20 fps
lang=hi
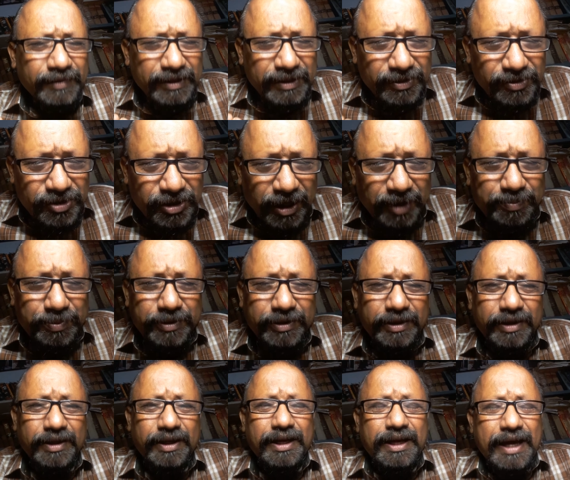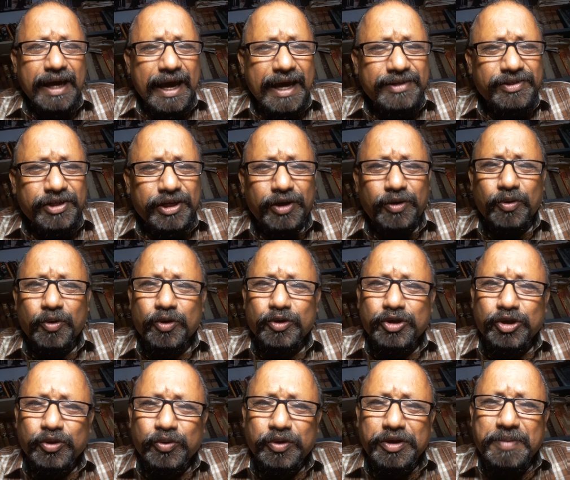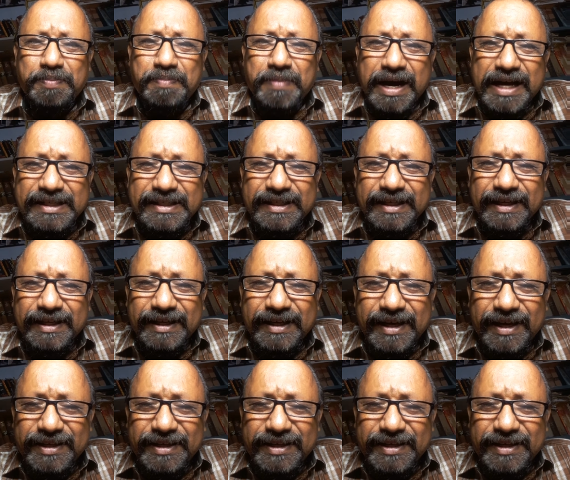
कि जब ऐसे लोग जिन्होंने मासिक